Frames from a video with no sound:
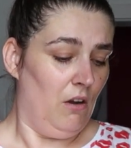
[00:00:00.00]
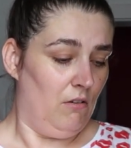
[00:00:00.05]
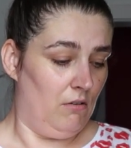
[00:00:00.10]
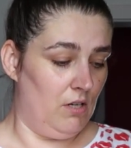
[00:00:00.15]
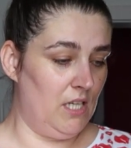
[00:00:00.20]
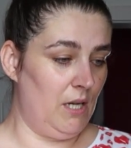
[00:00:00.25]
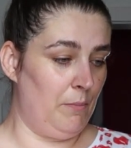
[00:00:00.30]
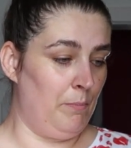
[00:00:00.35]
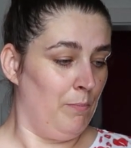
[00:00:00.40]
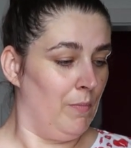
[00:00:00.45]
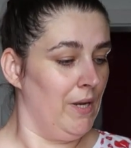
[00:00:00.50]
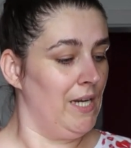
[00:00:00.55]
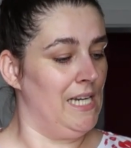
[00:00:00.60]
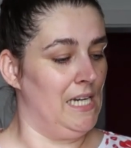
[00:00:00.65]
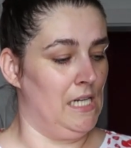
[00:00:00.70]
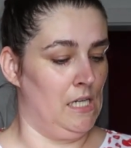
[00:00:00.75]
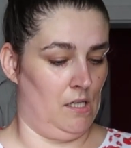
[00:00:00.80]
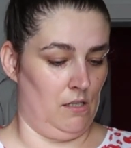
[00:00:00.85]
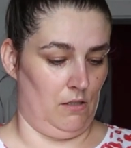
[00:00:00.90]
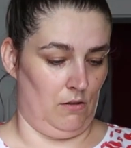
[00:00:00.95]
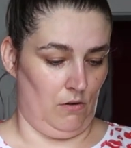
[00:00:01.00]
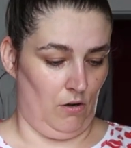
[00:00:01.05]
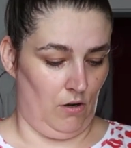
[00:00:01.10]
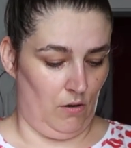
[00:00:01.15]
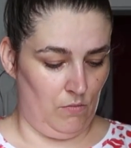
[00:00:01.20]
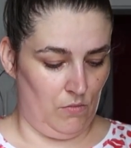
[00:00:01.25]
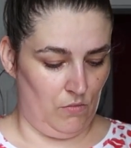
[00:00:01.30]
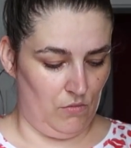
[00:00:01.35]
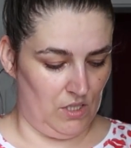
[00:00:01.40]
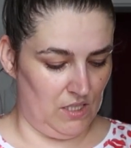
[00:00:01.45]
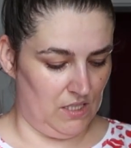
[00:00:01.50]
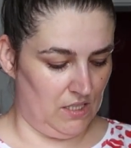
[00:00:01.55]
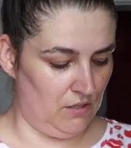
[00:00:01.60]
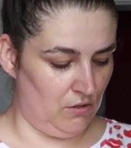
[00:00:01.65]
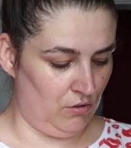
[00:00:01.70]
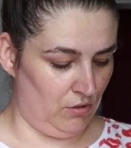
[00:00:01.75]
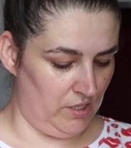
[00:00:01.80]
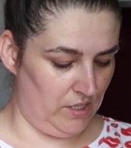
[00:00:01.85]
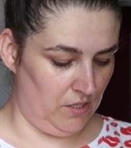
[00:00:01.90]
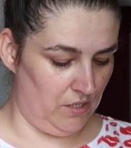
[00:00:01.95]
Und ich habe Mittel genommen und die
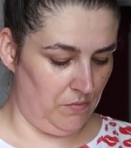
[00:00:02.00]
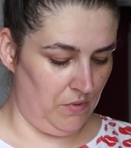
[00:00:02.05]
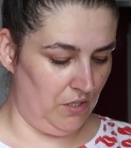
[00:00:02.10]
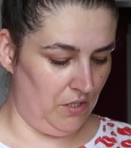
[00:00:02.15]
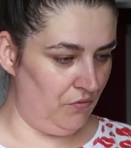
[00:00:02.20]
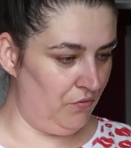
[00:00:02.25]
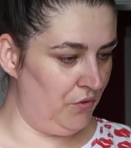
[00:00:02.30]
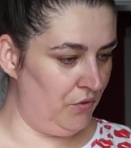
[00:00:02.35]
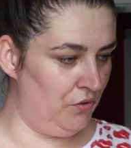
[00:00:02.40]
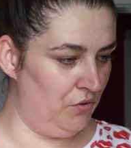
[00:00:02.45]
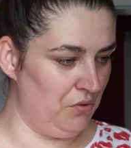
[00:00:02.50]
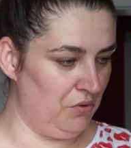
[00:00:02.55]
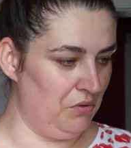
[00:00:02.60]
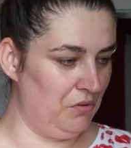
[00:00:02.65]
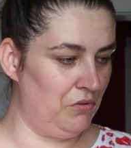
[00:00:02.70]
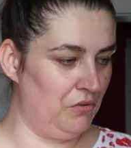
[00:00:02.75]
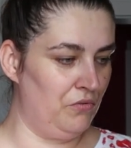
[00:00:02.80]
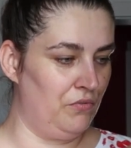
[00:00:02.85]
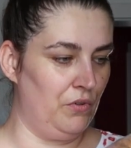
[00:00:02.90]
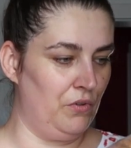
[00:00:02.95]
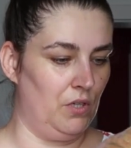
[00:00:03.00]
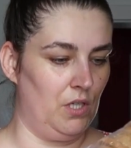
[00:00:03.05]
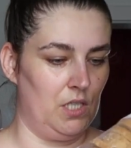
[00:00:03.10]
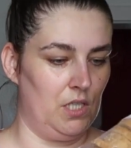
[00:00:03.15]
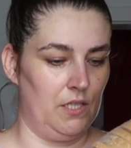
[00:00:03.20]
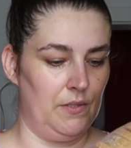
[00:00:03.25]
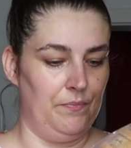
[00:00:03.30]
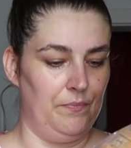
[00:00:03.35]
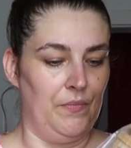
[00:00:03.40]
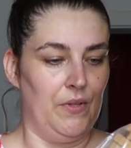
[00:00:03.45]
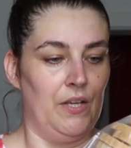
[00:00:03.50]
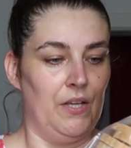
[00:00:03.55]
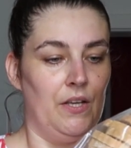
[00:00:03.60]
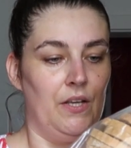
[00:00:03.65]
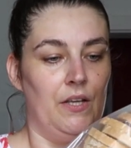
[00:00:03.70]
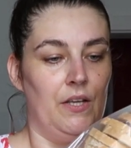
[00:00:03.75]
sind trotzdem irgendwie dünn geworden.